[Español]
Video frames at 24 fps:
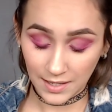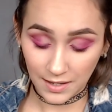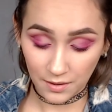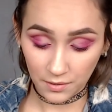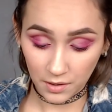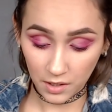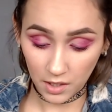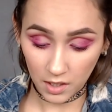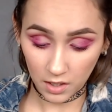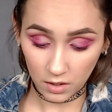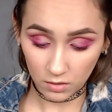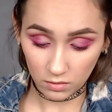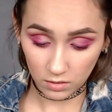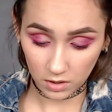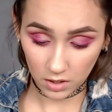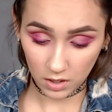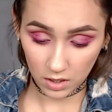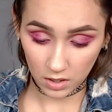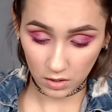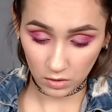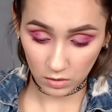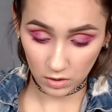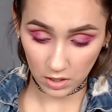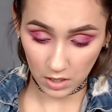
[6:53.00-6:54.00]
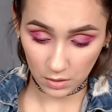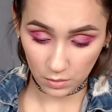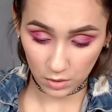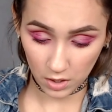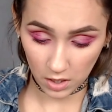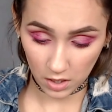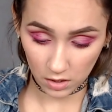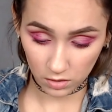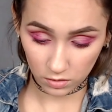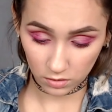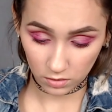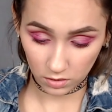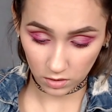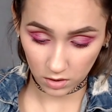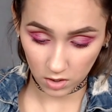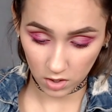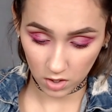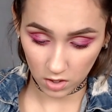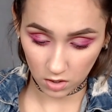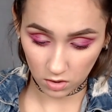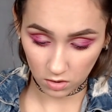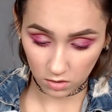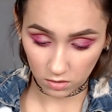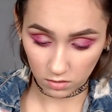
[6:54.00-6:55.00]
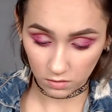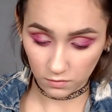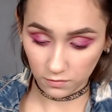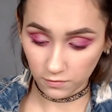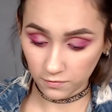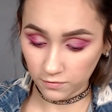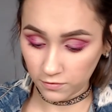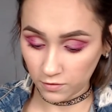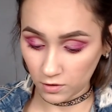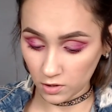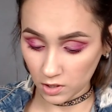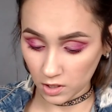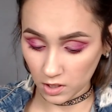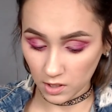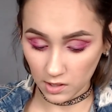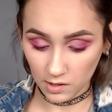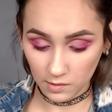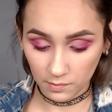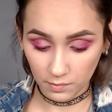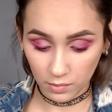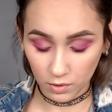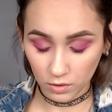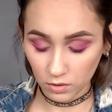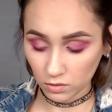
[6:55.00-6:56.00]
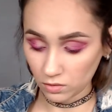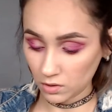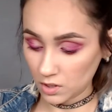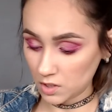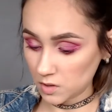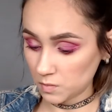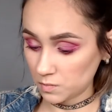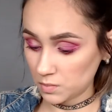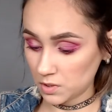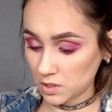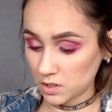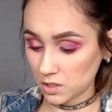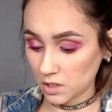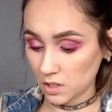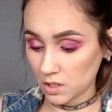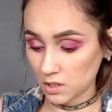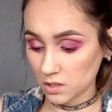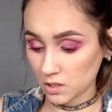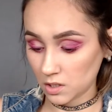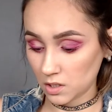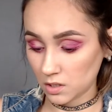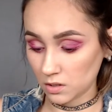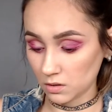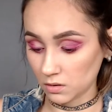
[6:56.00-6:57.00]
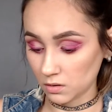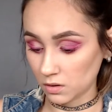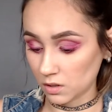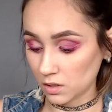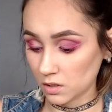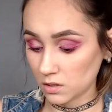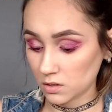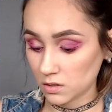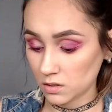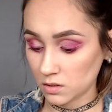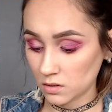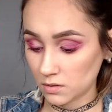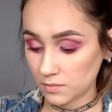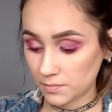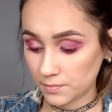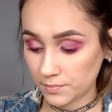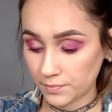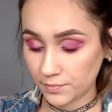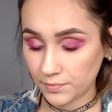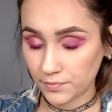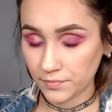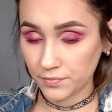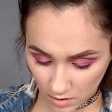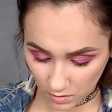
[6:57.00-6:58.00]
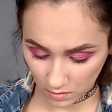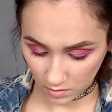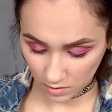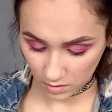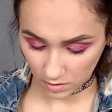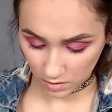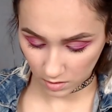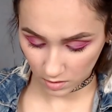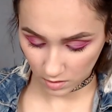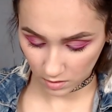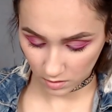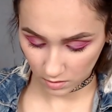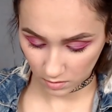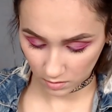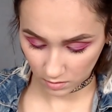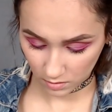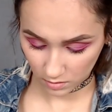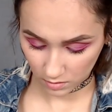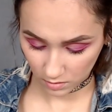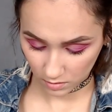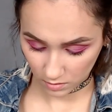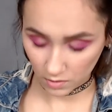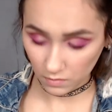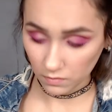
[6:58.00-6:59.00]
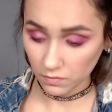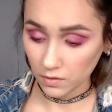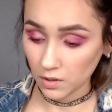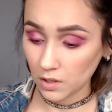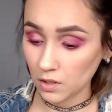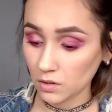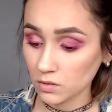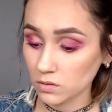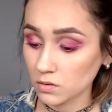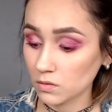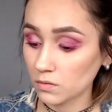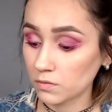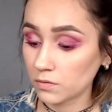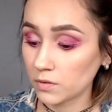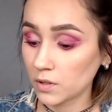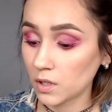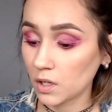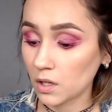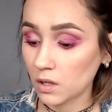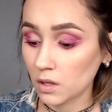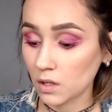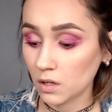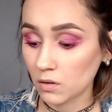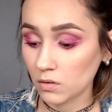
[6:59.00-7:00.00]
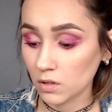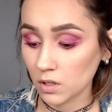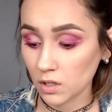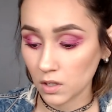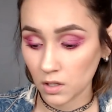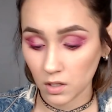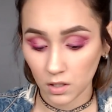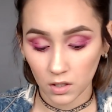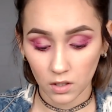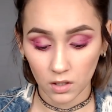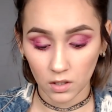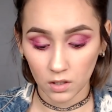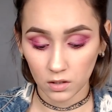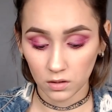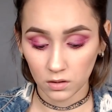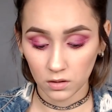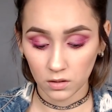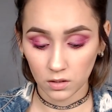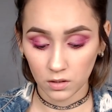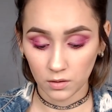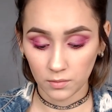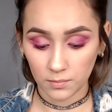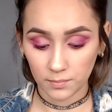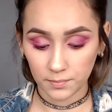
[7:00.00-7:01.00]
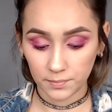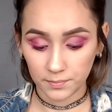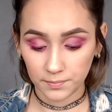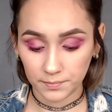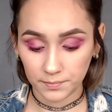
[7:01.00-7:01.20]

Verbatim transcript: Si la vida no quiere colaborar contigo, fuck it, ponte unas pestañas grandotas. Esa va a ser mi filosofía de ahora en adelante.